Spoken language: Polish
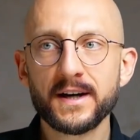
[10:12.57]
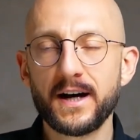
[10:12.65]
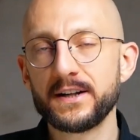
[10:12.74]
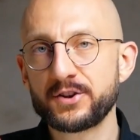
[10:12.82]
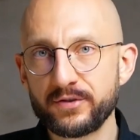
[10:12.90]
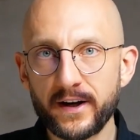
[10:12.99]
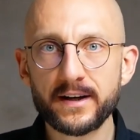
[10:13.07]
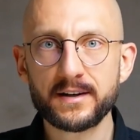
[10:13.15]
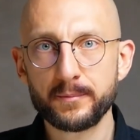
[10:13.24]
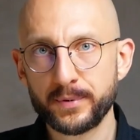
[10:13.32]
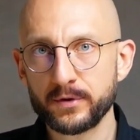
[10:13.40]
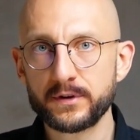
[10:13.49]
ale
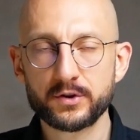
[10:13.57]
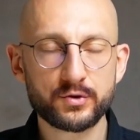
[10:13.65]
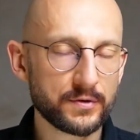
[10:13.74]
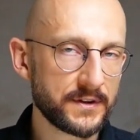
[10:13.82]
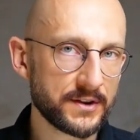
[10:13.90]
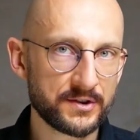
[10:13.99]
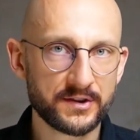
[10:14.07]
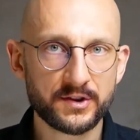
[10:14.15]
czwarta, piąta, szósta czy